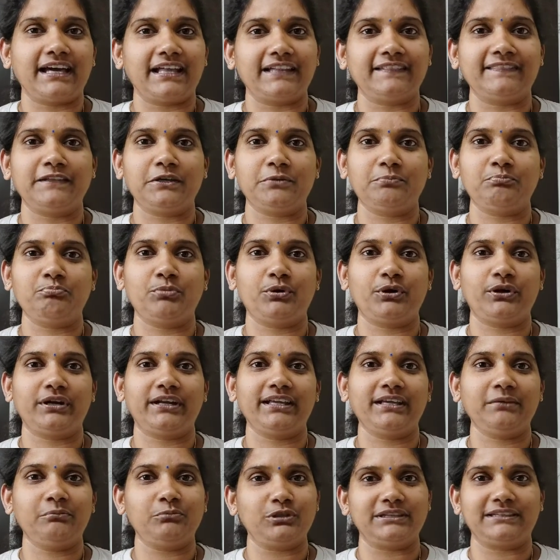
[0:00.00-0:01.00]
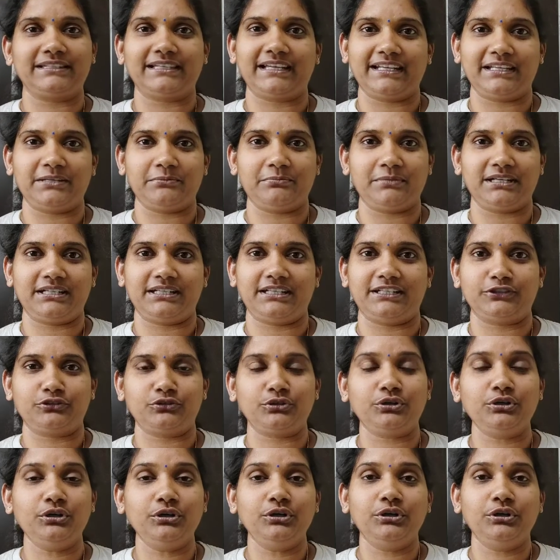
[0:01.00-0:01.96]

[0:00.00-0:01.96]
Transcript: గంధం పొడి ముల్తాని మిట్టితో